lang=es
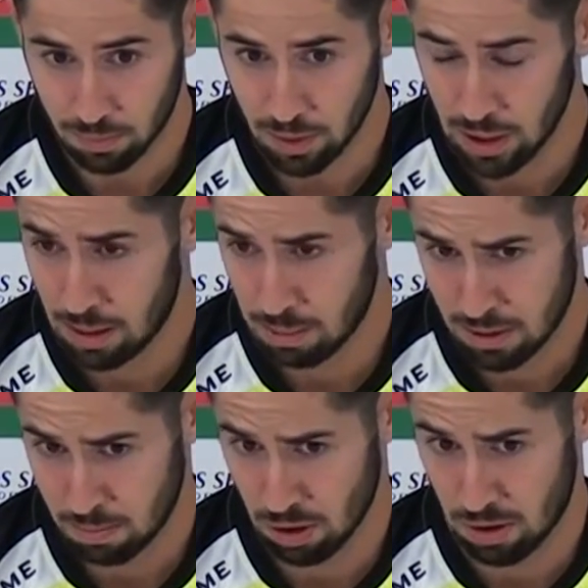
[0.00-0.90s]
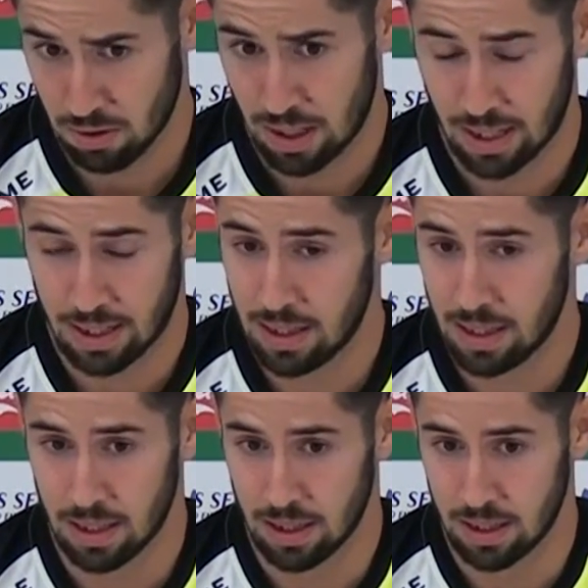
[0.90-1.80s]
y la predisposición de la
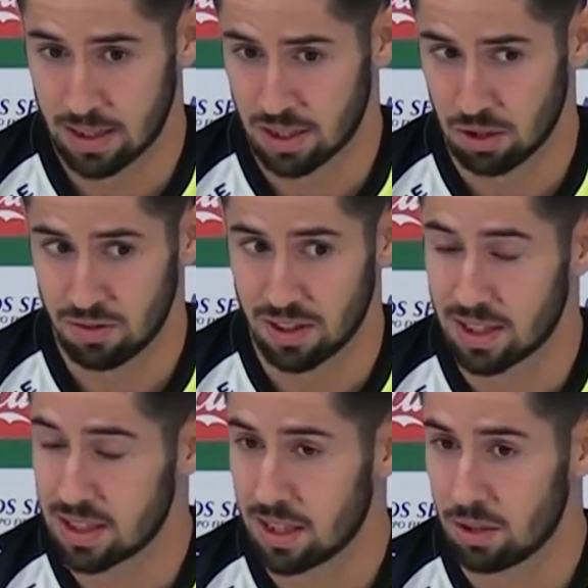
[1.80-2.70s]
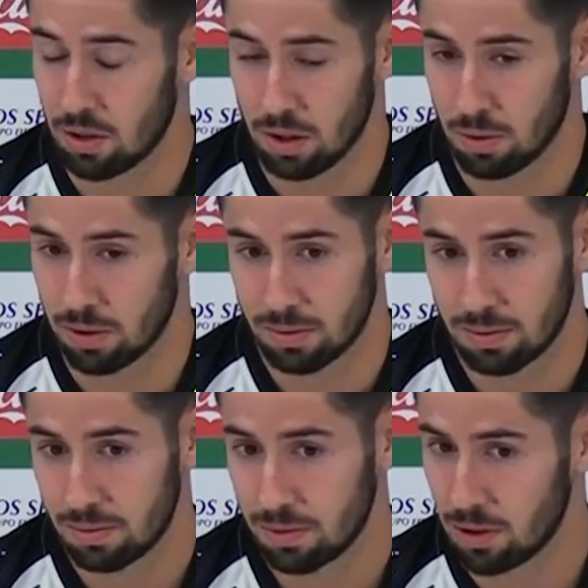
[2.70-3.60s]
gente está siendo fantástica. Entonces, bueno,
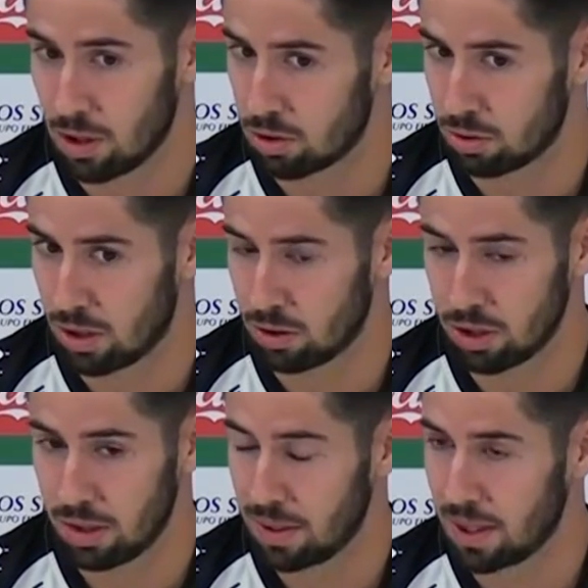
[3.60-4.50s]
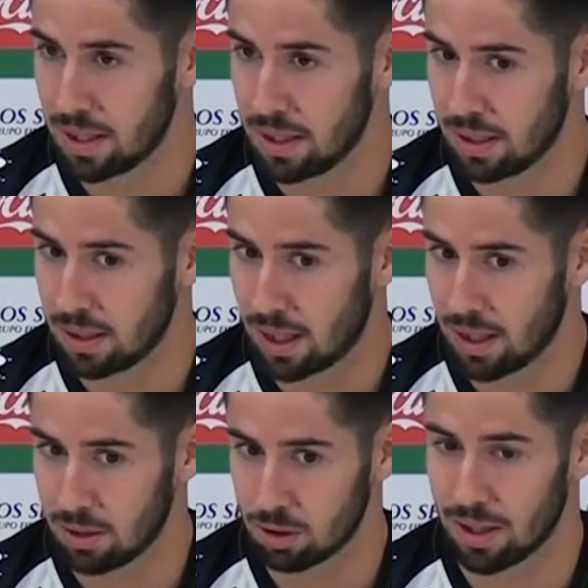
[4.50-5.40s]
donde los resultados nos lleven, ahí,
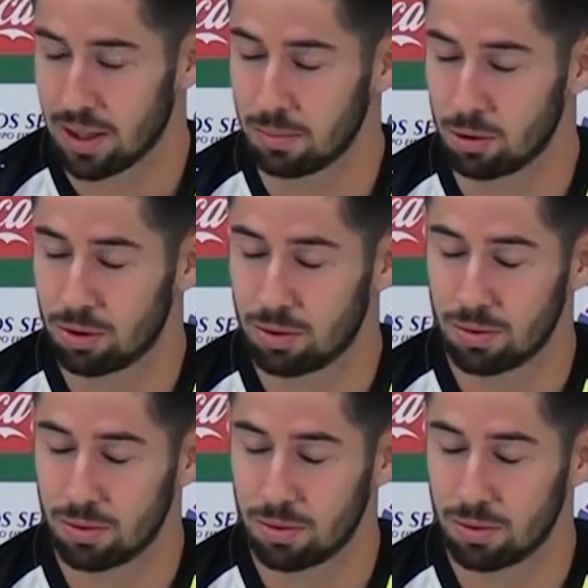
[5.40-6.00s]
ahí nos quedaremos.